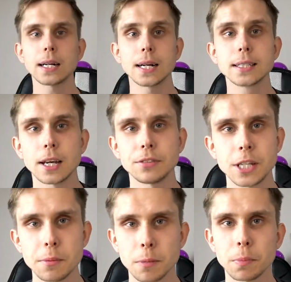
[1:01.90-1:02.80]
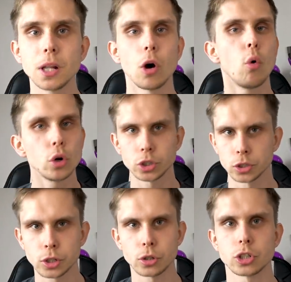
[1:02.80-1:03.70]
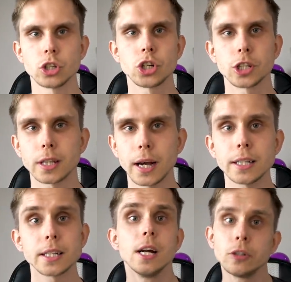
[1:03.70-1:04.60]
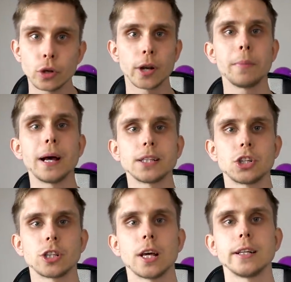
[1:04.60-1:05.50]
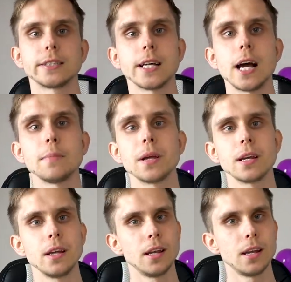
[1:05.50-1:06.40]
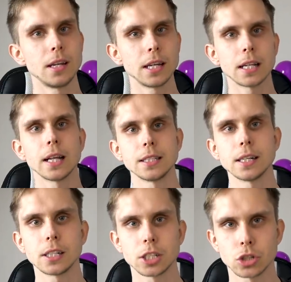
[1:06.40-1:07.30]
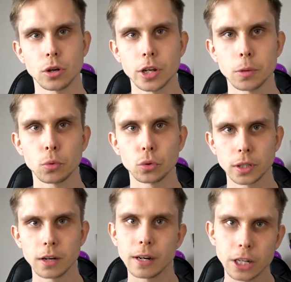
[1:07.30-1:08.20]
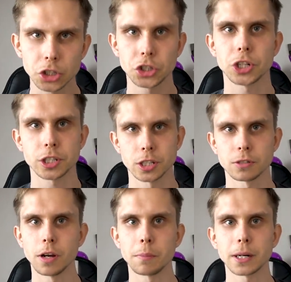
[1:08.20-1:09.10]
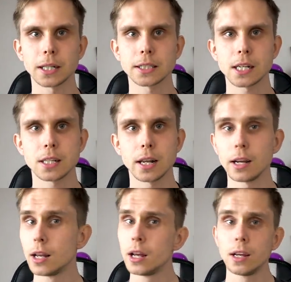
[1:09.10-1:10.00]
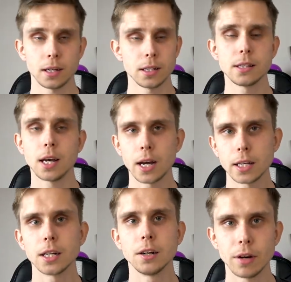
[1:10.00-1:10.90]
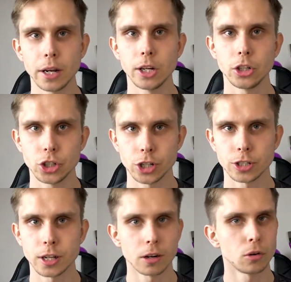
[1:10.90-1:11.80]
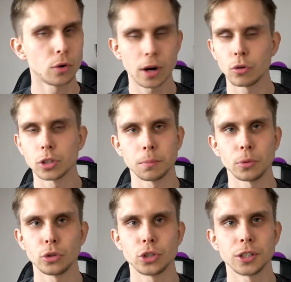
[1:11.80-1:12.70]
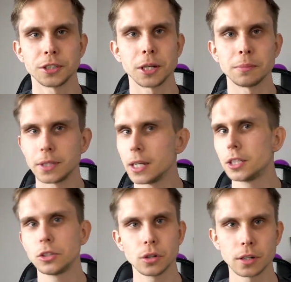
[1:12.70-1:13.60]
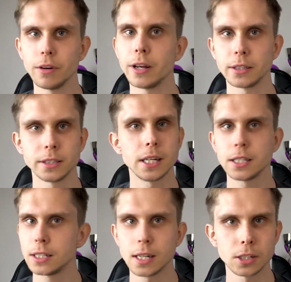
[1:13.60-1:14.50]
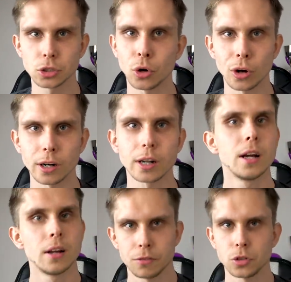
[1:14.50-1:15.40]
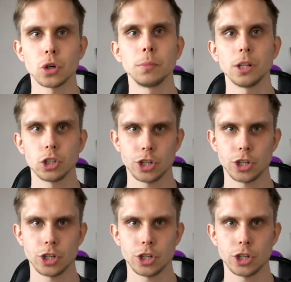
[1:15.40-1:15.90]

Так как за всеми было очень сложно считать, то ребята считали сами, и я надеялся, что они будут говорить честно свои показатели. И да, они говорили честно. У кого-то получилось там 10, он говорил 10, а не 40. Все было